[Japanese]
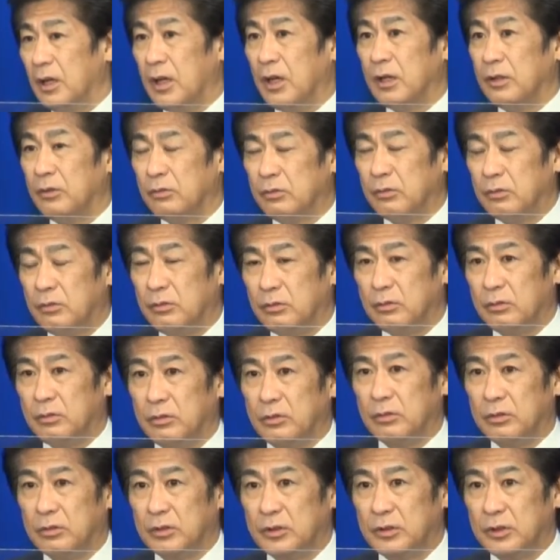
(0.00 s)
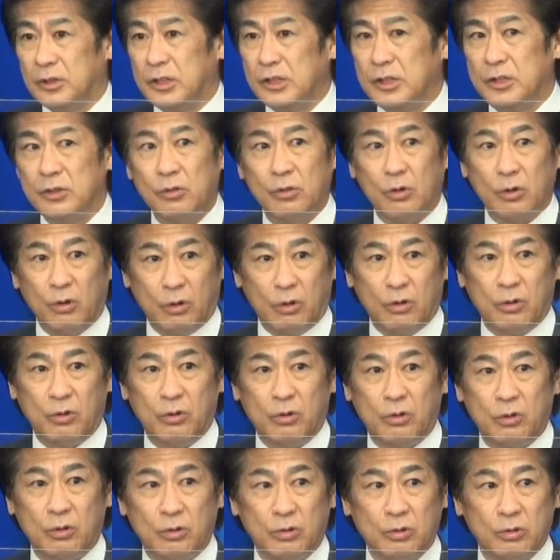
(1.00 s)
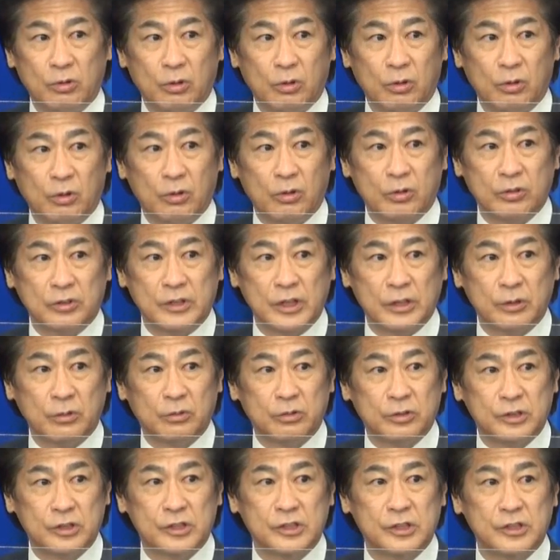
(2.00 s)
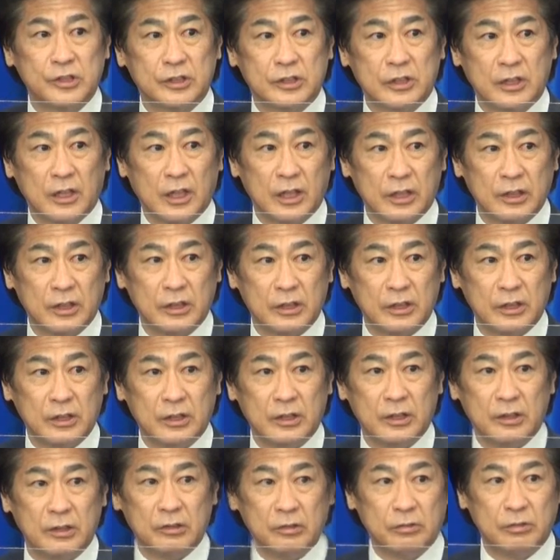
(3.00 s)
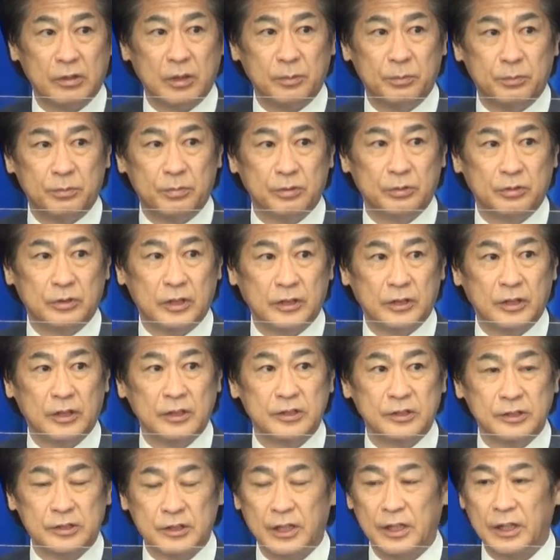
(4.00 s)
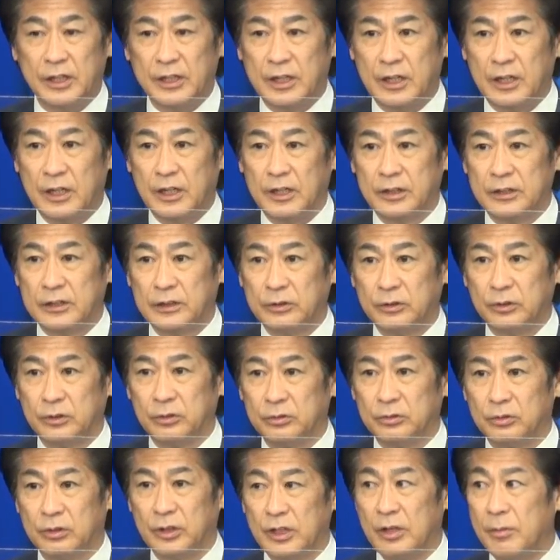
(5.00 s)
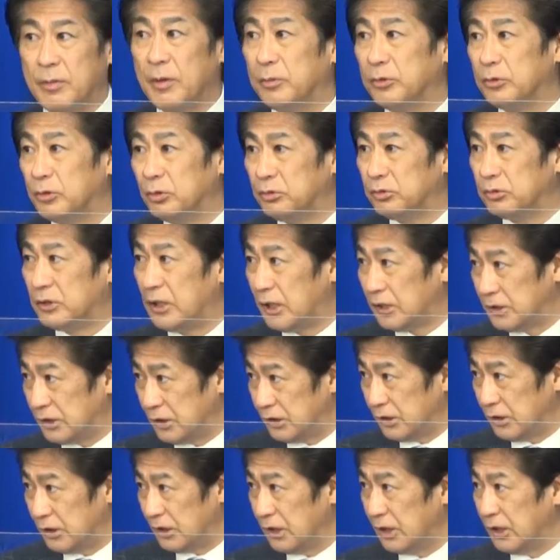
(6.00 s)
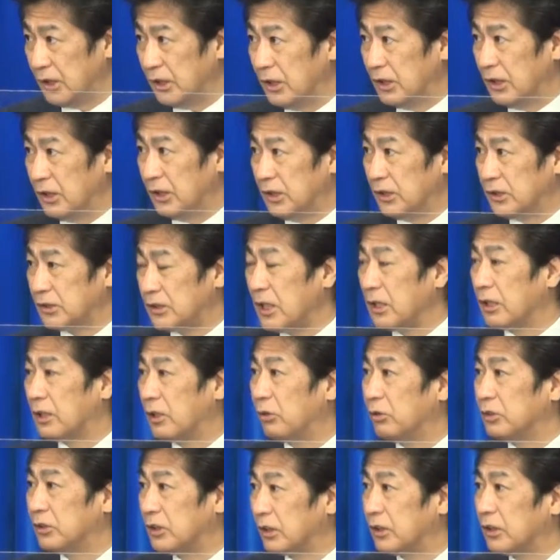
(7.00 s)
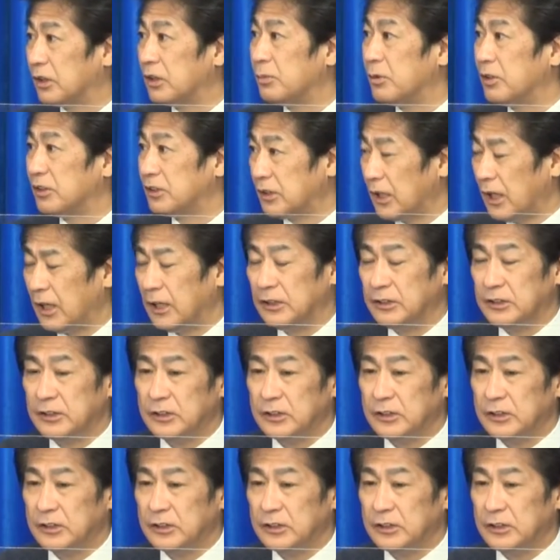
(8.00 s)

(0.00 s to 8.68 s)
あの昨日全国知事会ウェブでですねやられたということで山本副大臣に参加をいただきました。